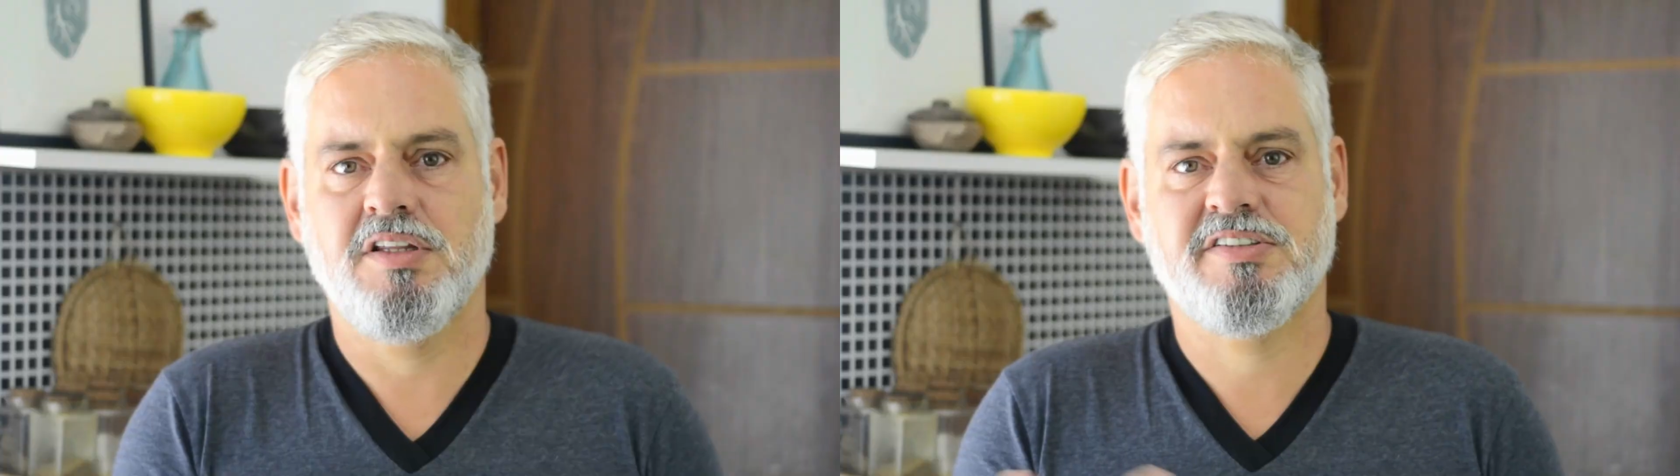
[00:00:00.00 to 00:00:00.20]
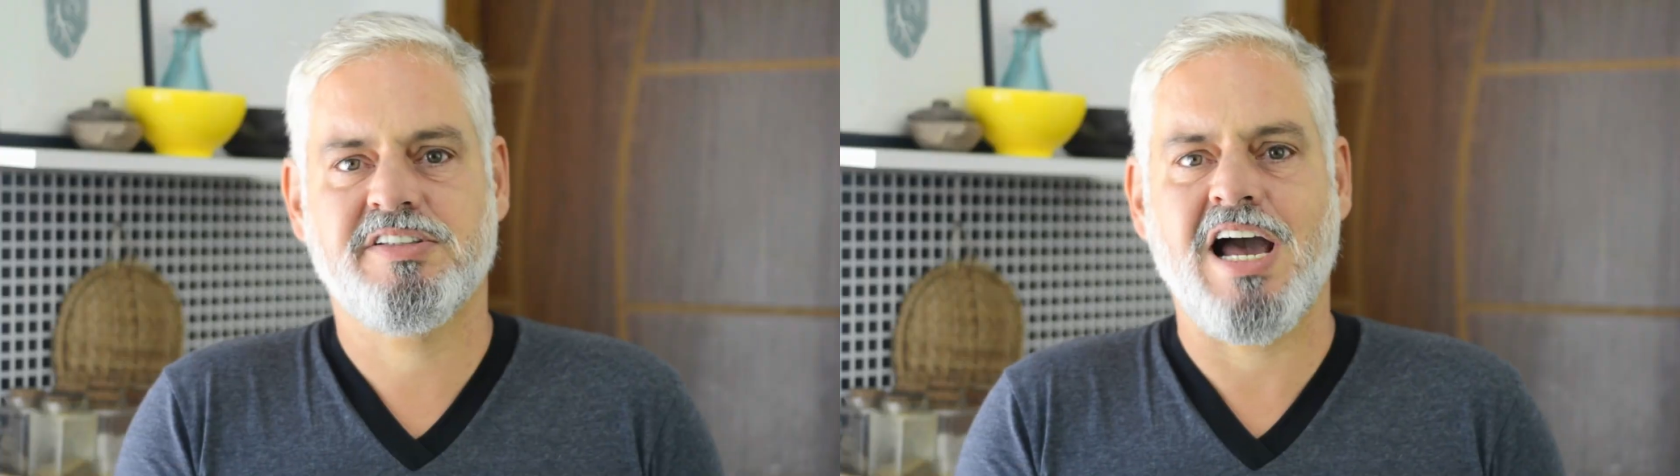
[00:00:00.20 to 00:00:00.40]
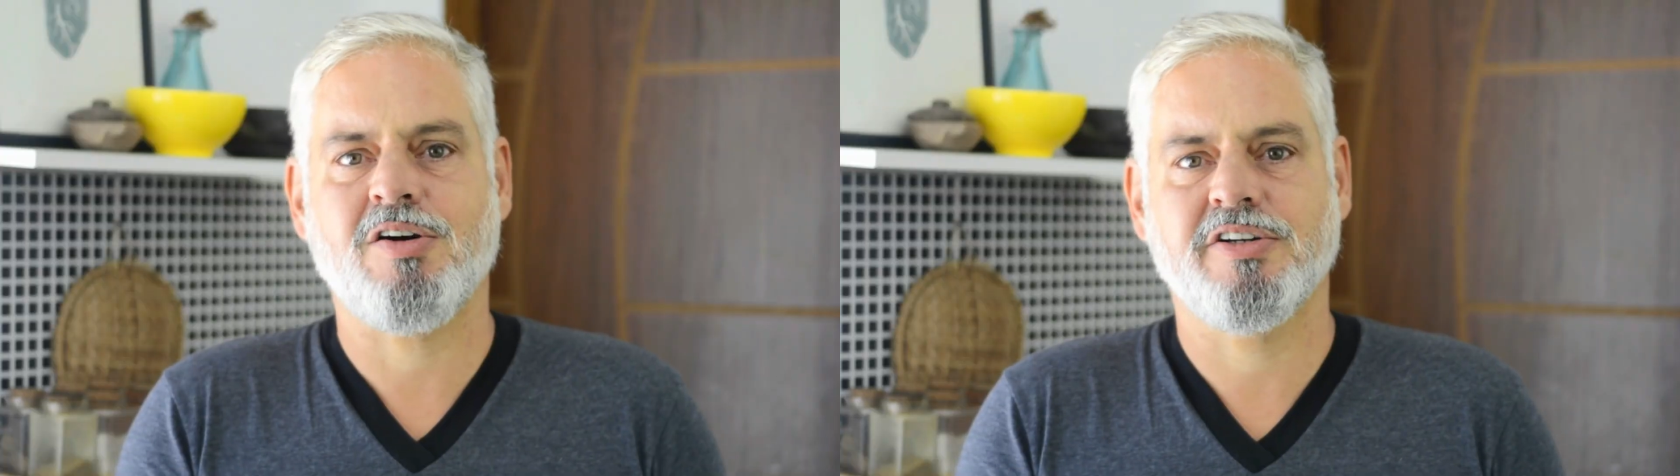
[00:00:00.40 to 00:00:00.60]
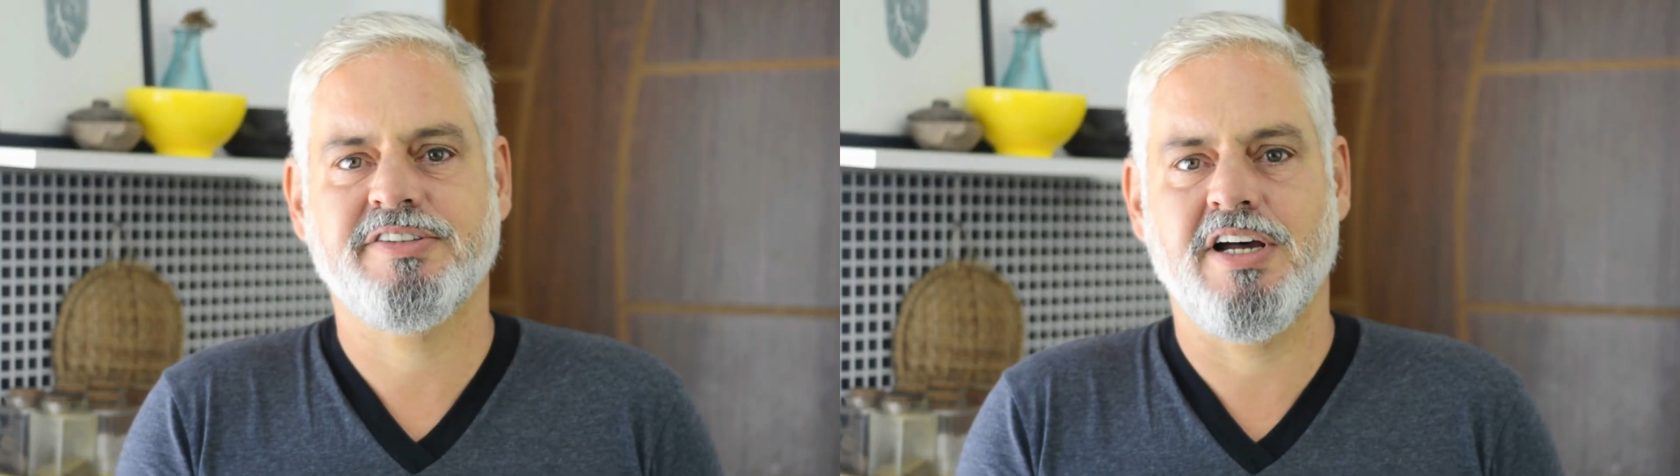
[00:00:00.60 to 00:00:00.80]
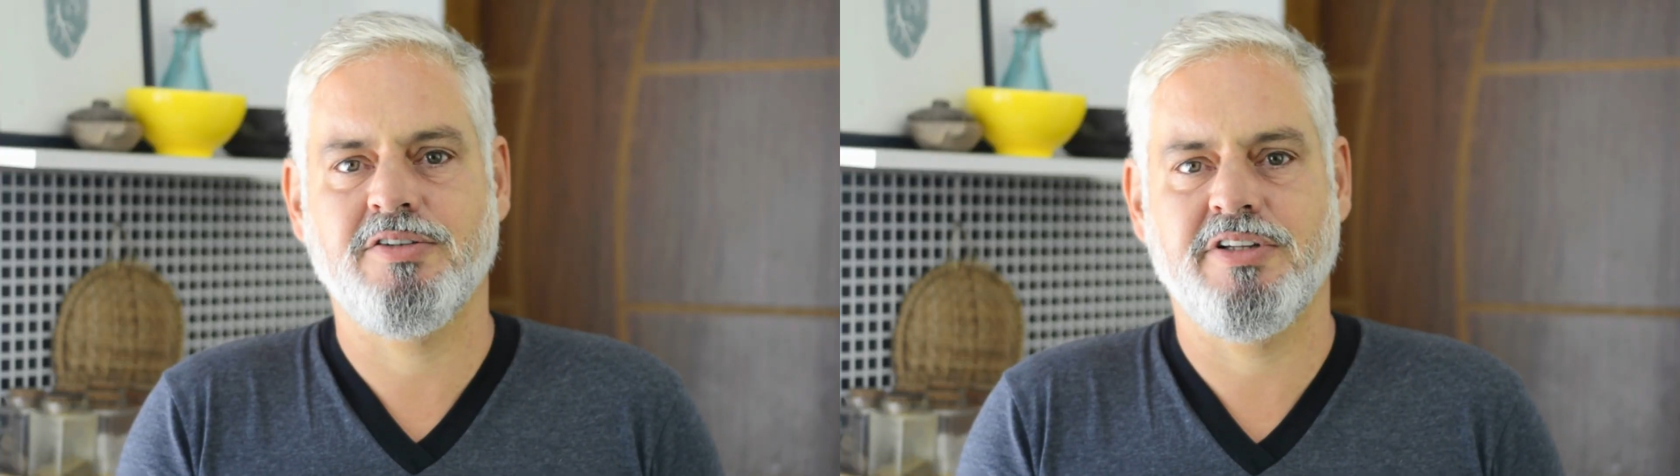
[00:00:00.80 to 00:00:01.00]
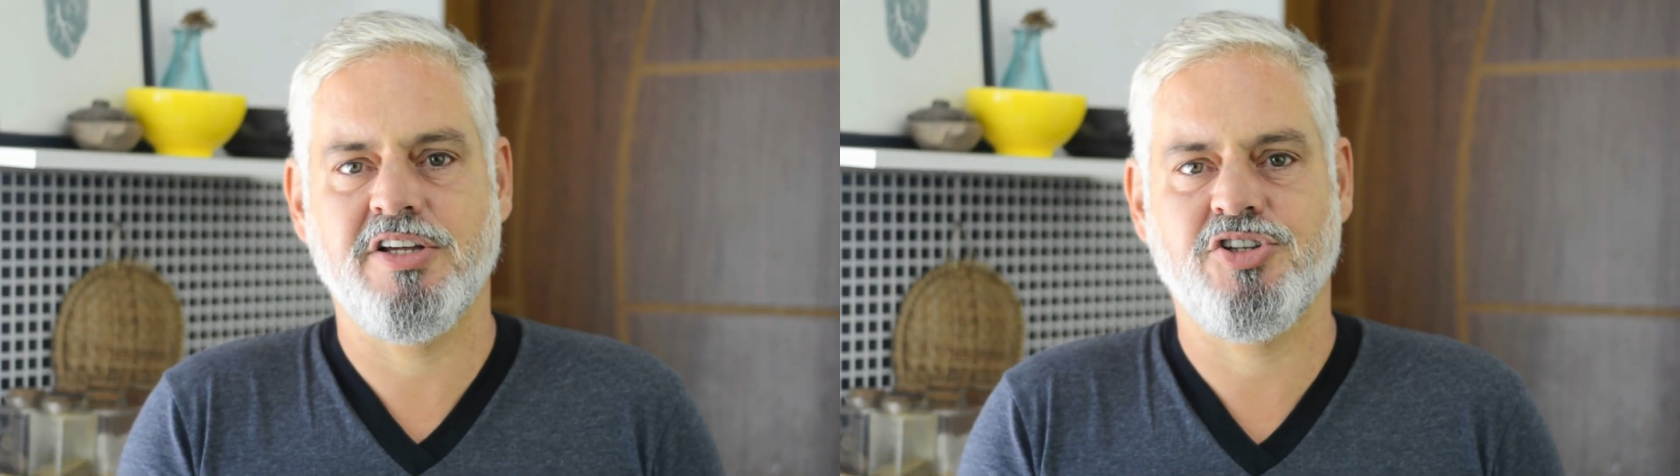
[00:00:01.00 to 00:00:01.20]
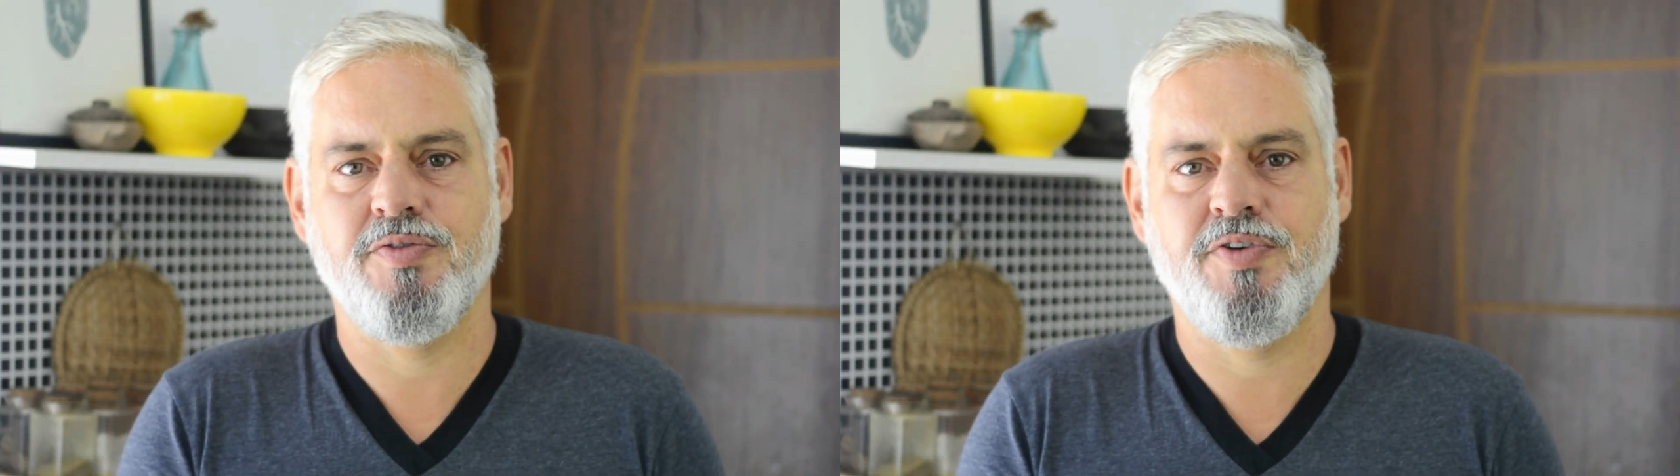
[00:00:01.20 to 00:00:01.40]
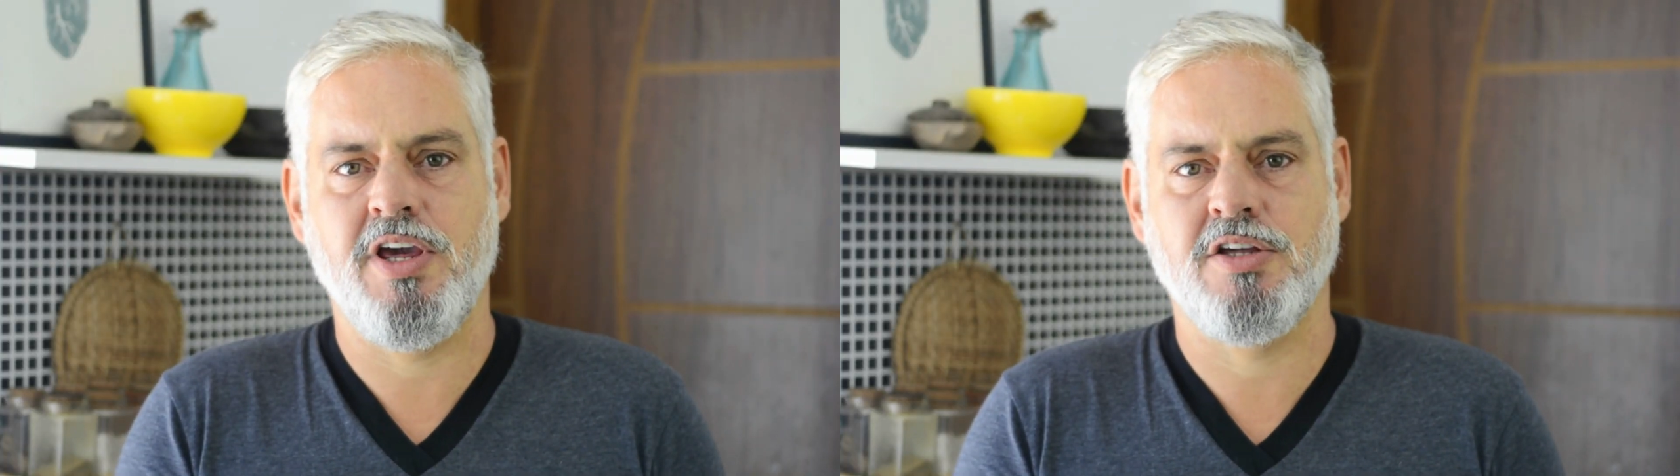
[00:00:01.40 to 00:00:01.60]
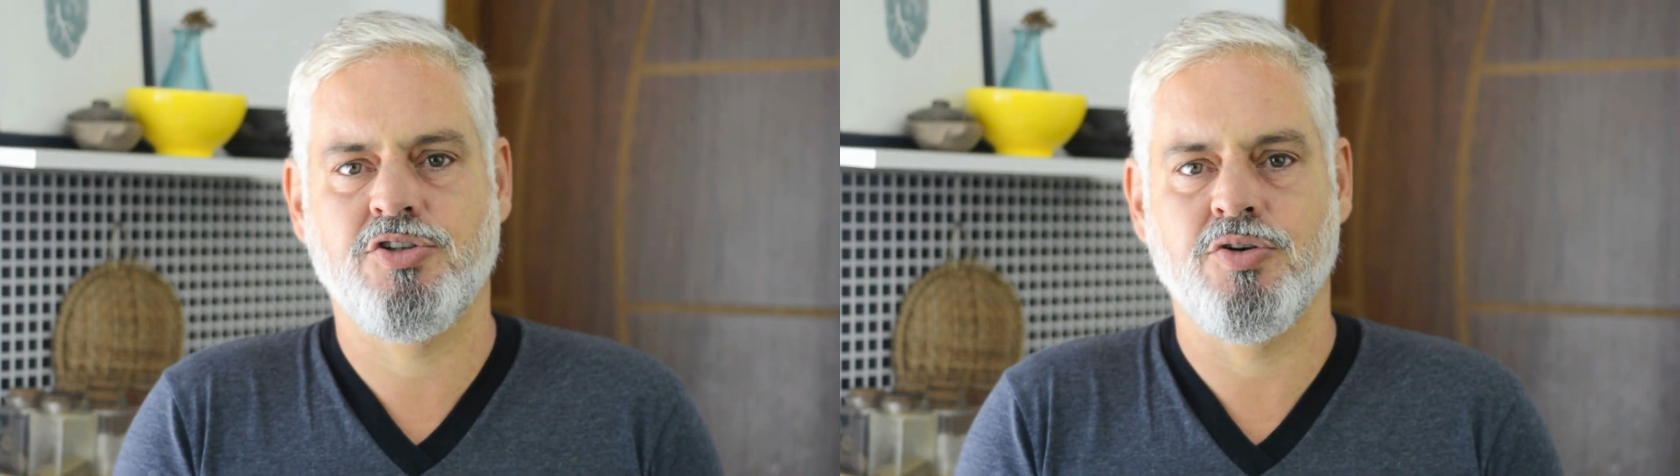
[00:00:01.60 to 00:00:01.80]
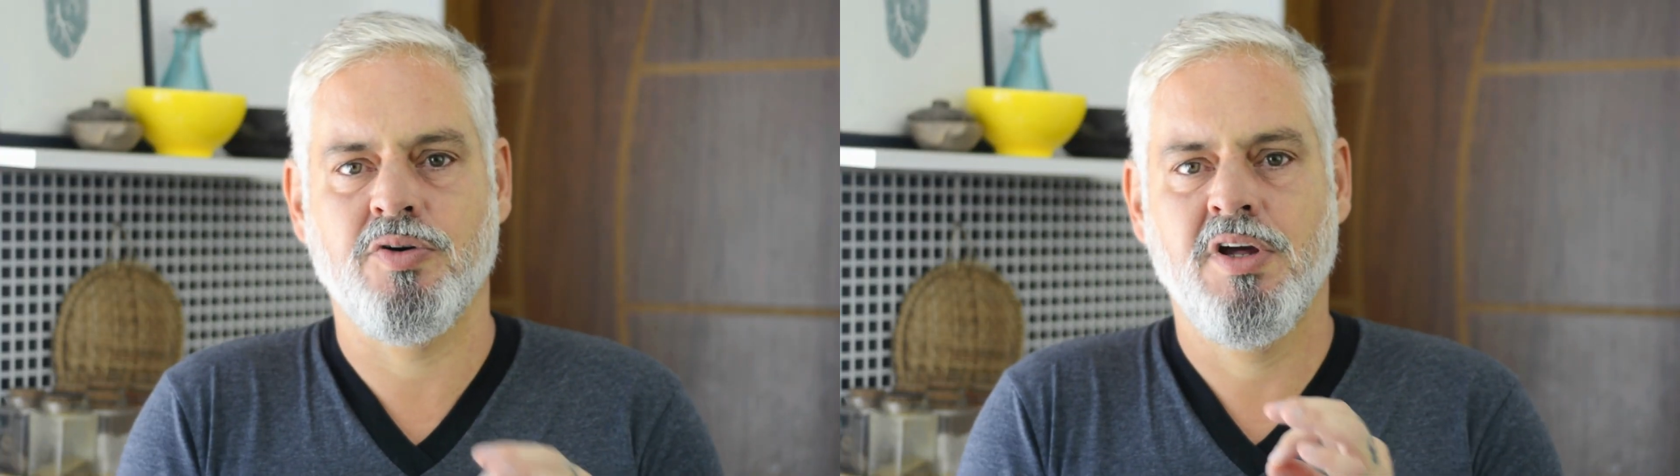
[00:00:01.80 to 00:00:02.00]
Está gostando deste
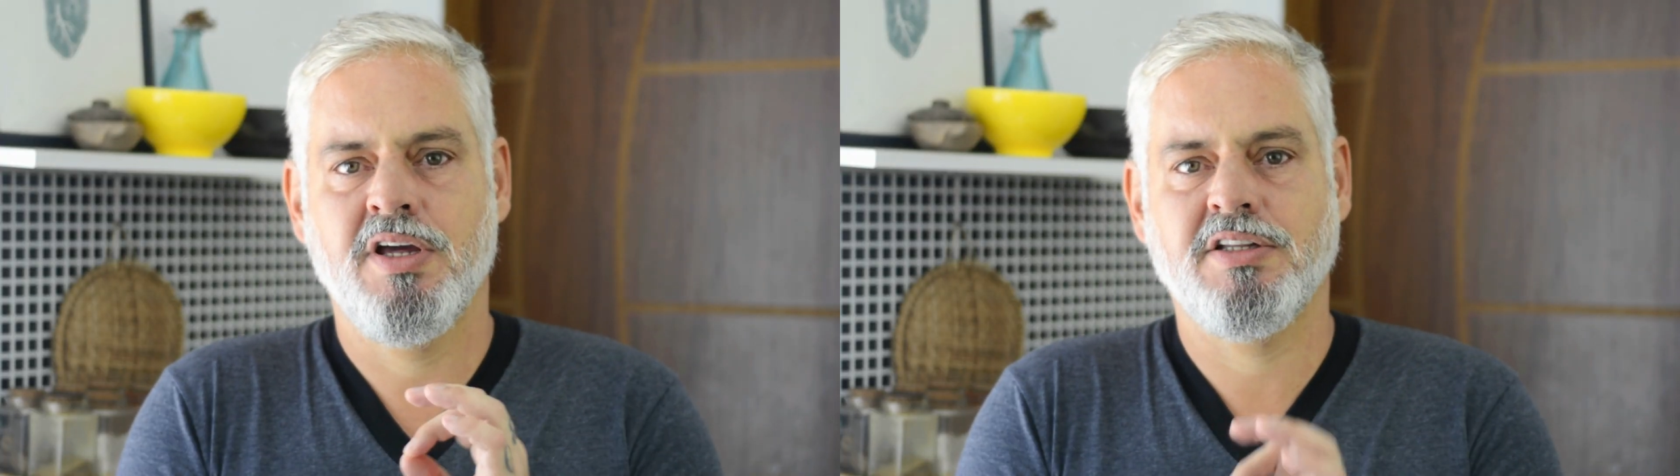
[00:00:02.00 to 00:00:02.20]
vídeo?